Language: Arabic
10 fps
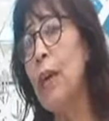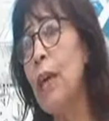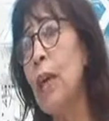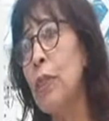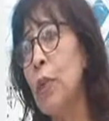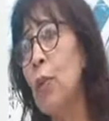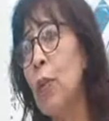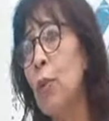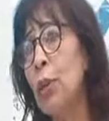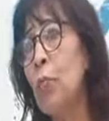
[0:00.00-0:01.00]
أنها
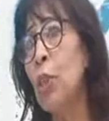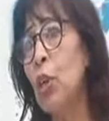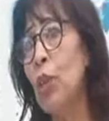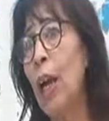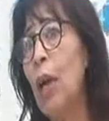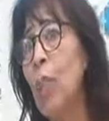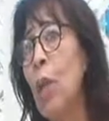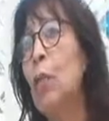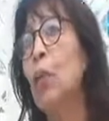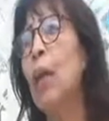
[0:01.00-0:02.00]
ثورة وتمرد على
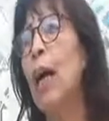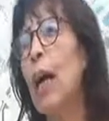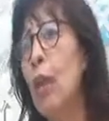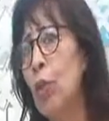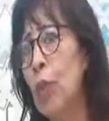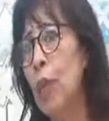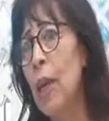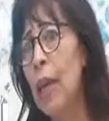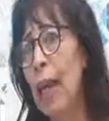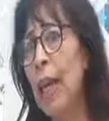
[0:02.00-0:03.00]
ما هو تخلف
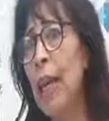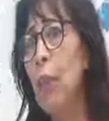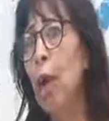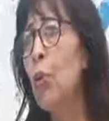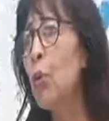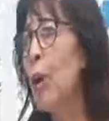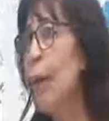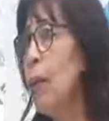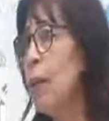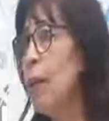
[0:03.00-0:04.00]
على ما هو آه،
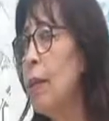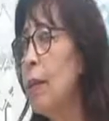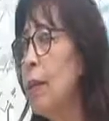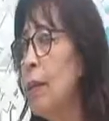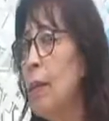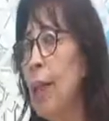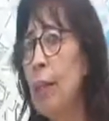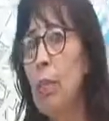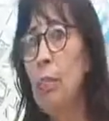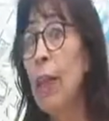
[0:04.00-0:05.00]
آه،
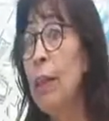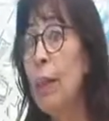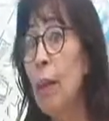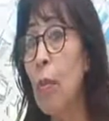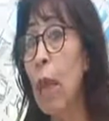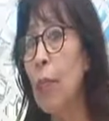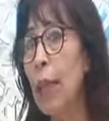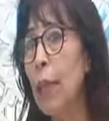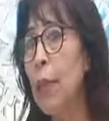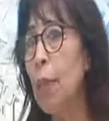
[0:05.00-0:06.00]
يعني بعيد
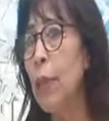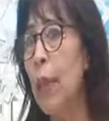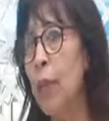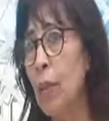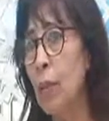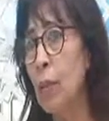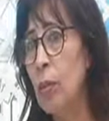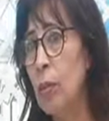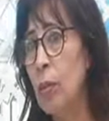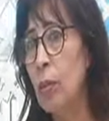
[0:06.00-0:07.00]
تماما عن البناء
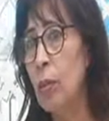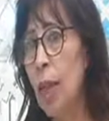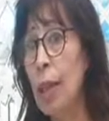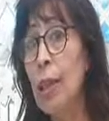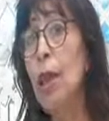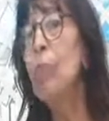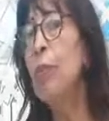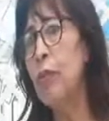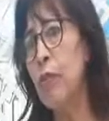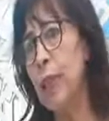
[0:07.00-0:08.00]
نعم. أن
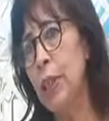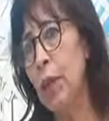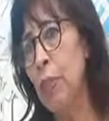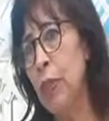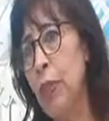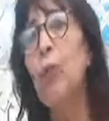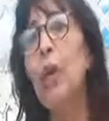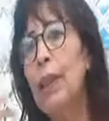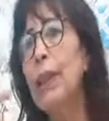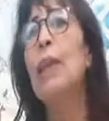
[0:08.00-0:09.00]
نمضي في ركاب
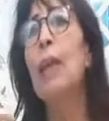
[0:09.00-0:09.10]
الثورة